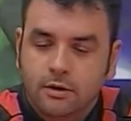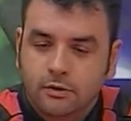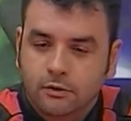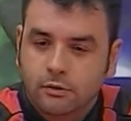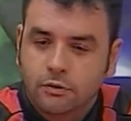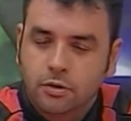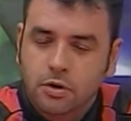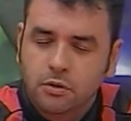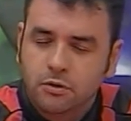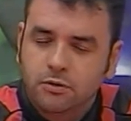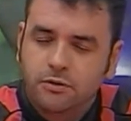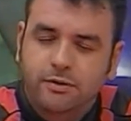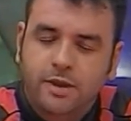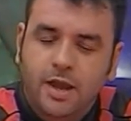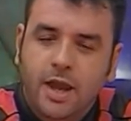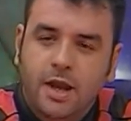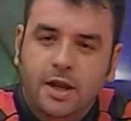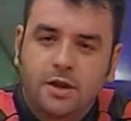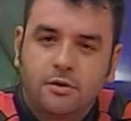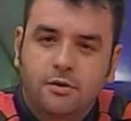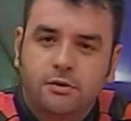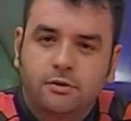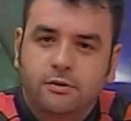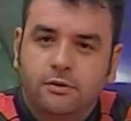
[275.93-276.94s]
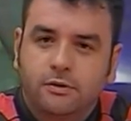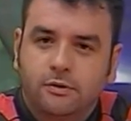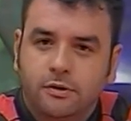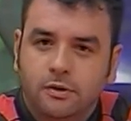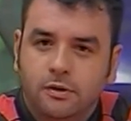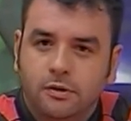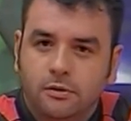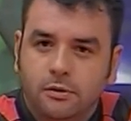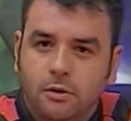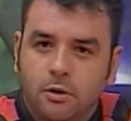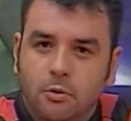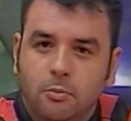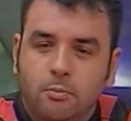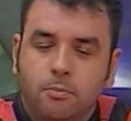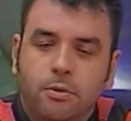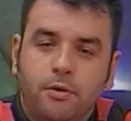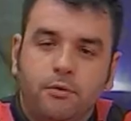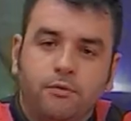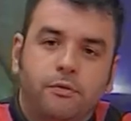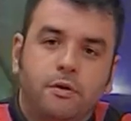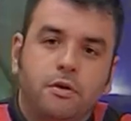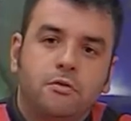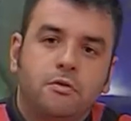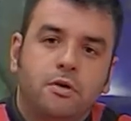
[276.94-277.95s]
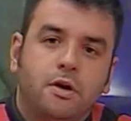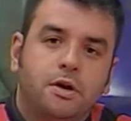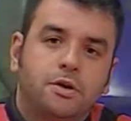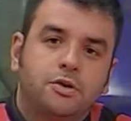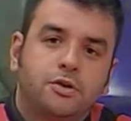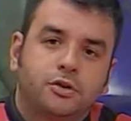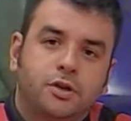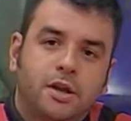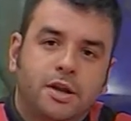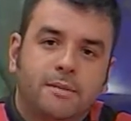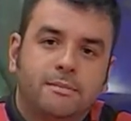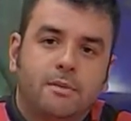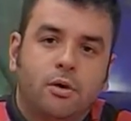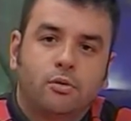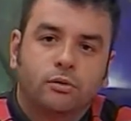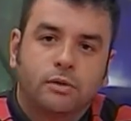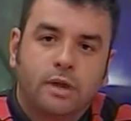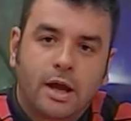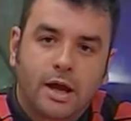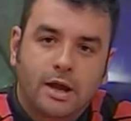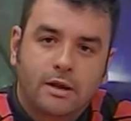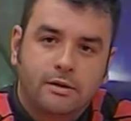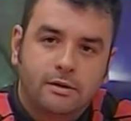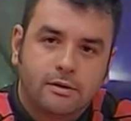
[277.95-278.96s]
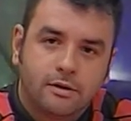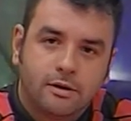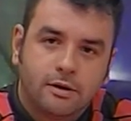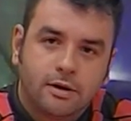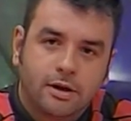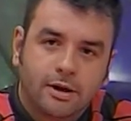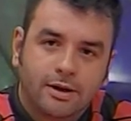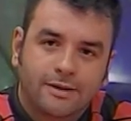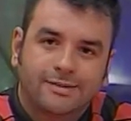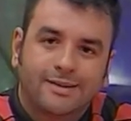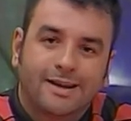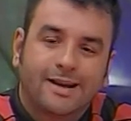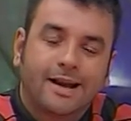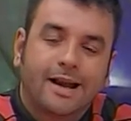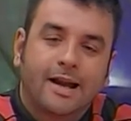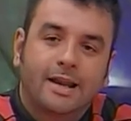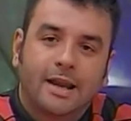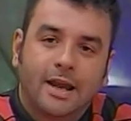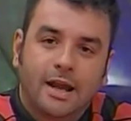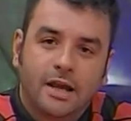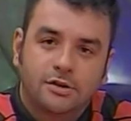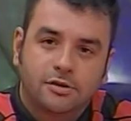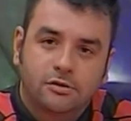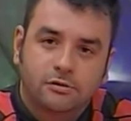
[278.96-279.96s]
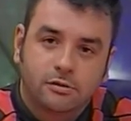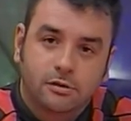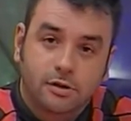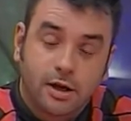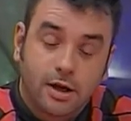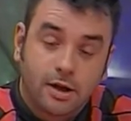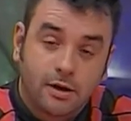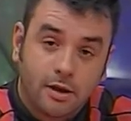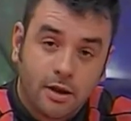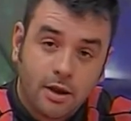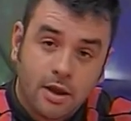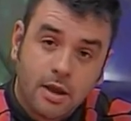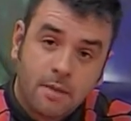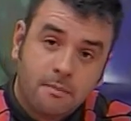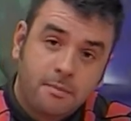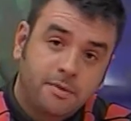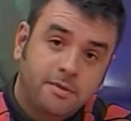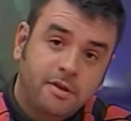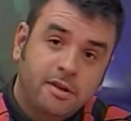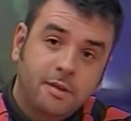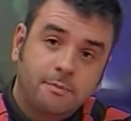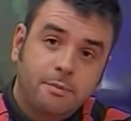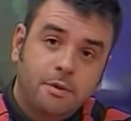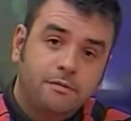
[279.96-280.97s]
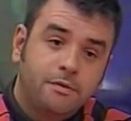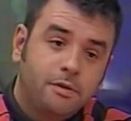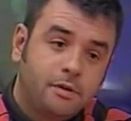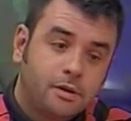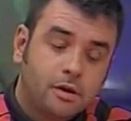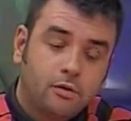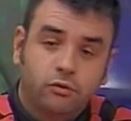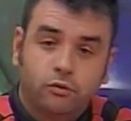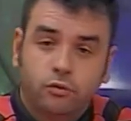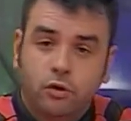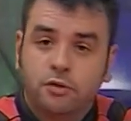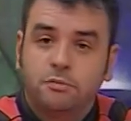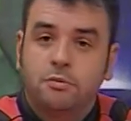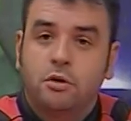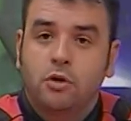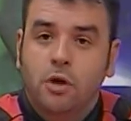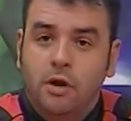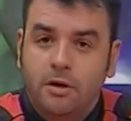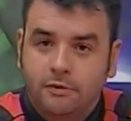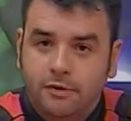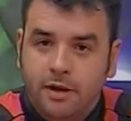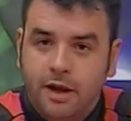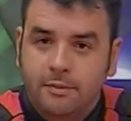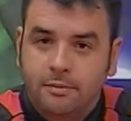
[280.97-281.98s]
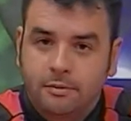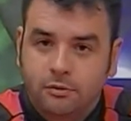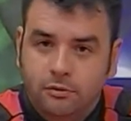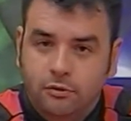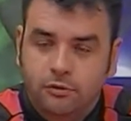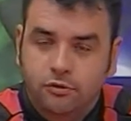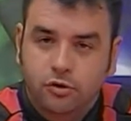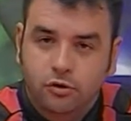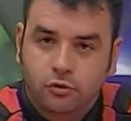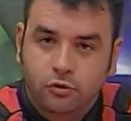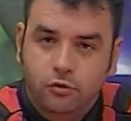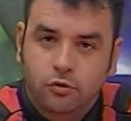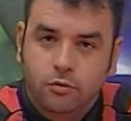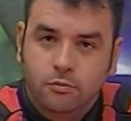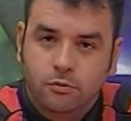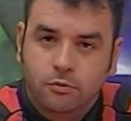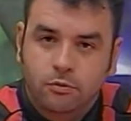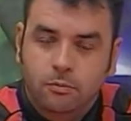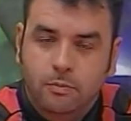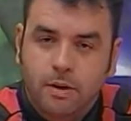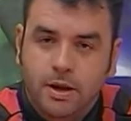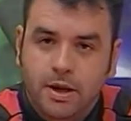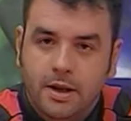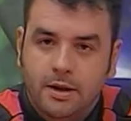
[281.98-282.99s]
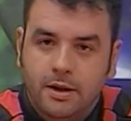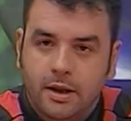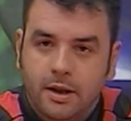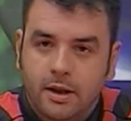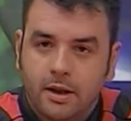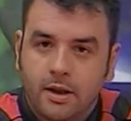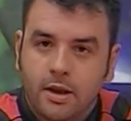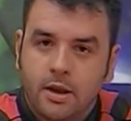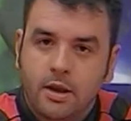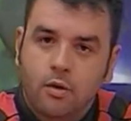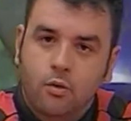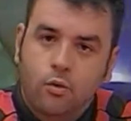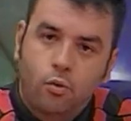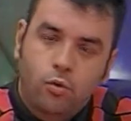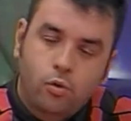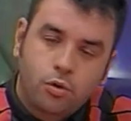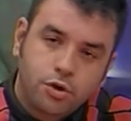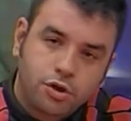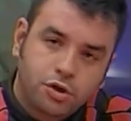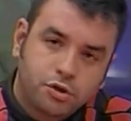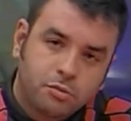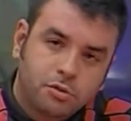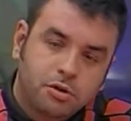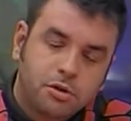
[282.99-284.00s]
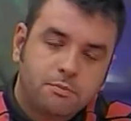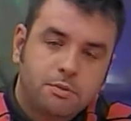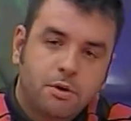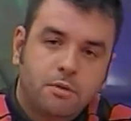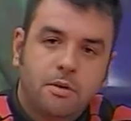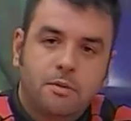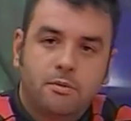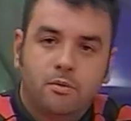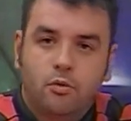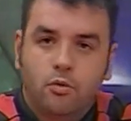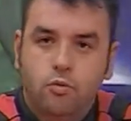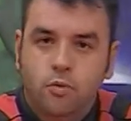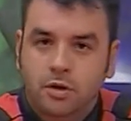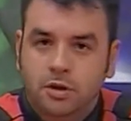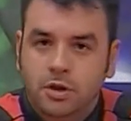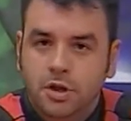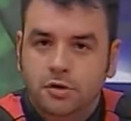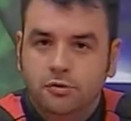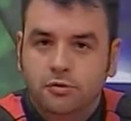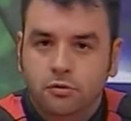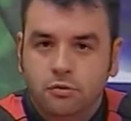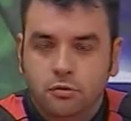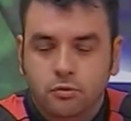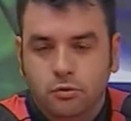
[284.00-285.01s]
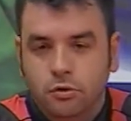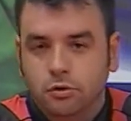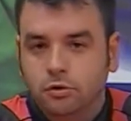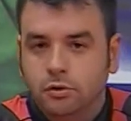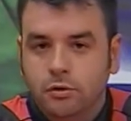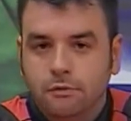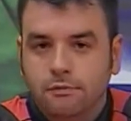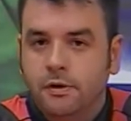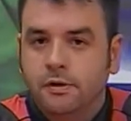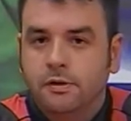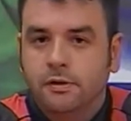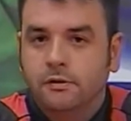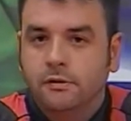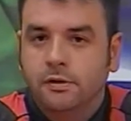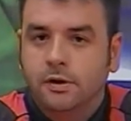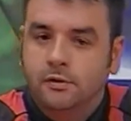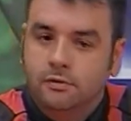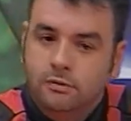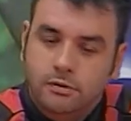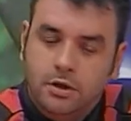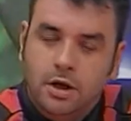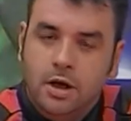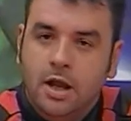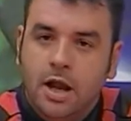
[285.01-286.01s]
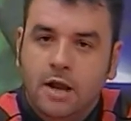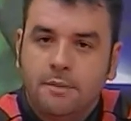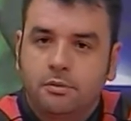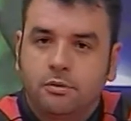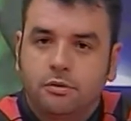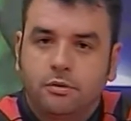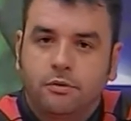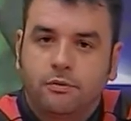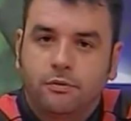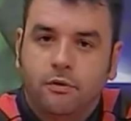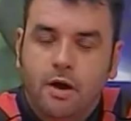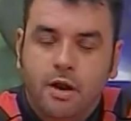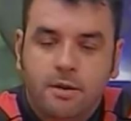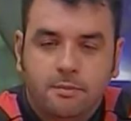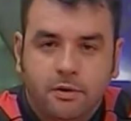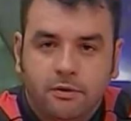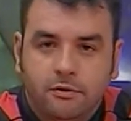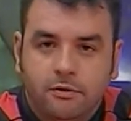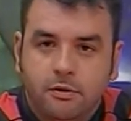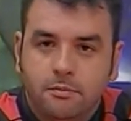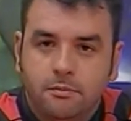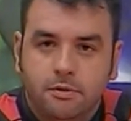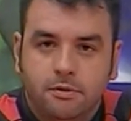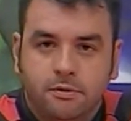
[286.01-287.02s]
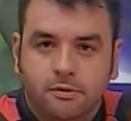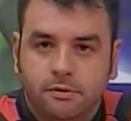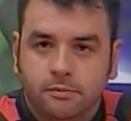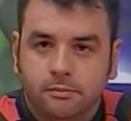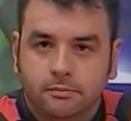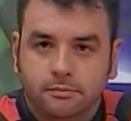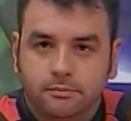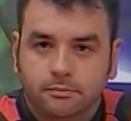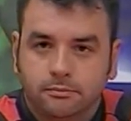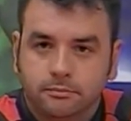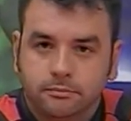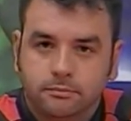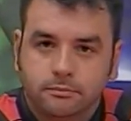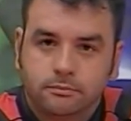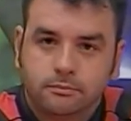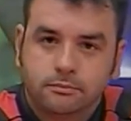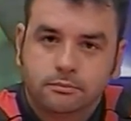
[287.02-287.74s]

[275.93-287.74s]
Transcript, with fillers: São erros técnicos, assim. Eu, eu prefiro não acreditar na maldade, na, na, sacanagem do cara. Mas até para evitar os dois melhores árbitros tidos como os do Paraná. O Curitiba tem problema com um Atlético ou com outro, evita-se isso, traga árbitro de fora, é mais simples. Ricardo